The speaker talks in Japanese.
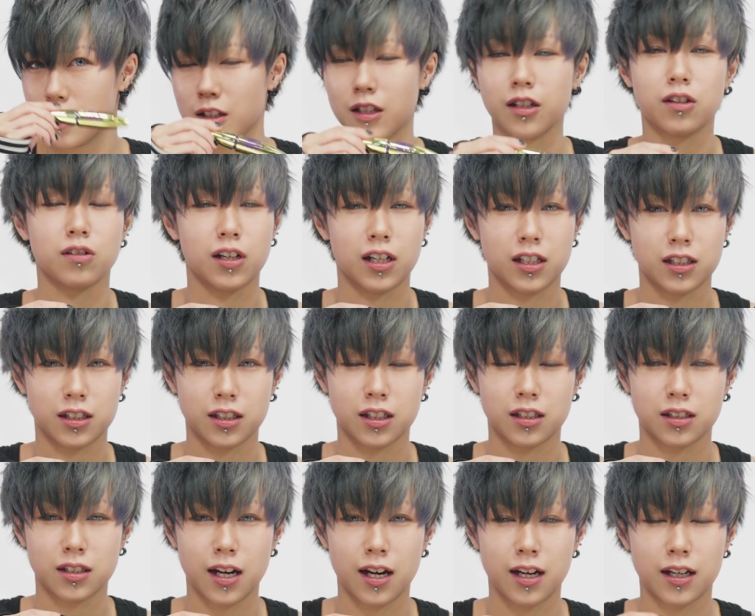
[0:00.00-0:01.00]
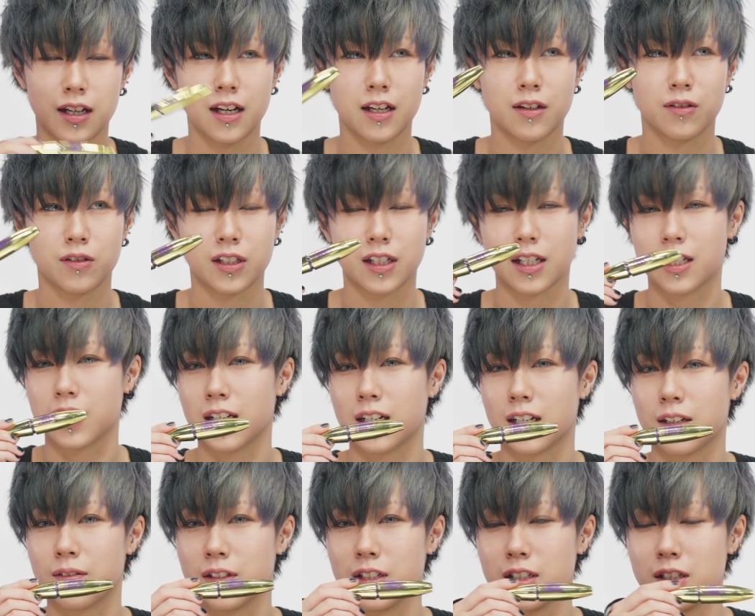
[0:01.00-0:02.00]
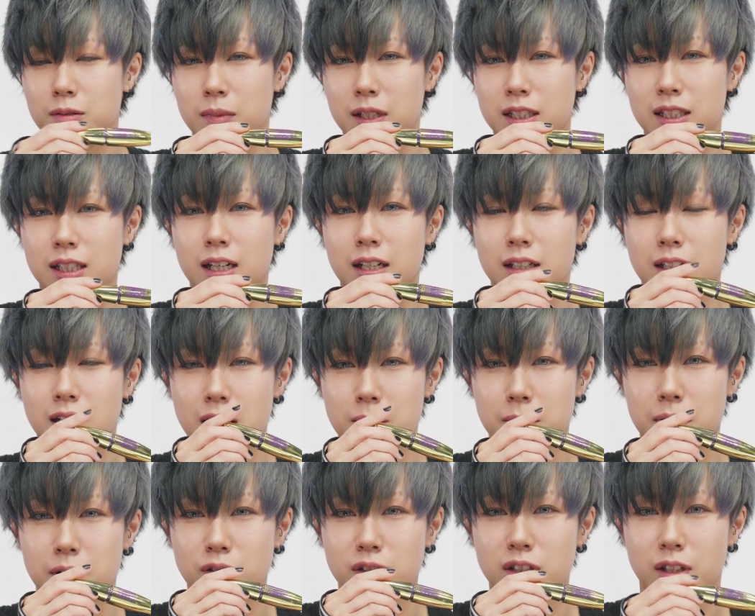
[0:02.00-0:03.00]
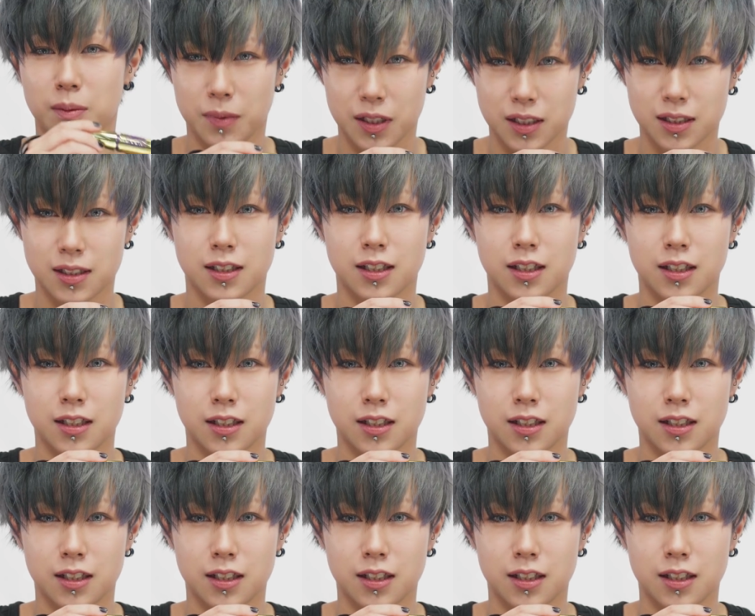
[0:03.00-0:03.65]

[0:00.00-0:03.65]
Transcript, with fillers: ていう感じですアイラインを引かない代わりにマスカラでカバーをしてます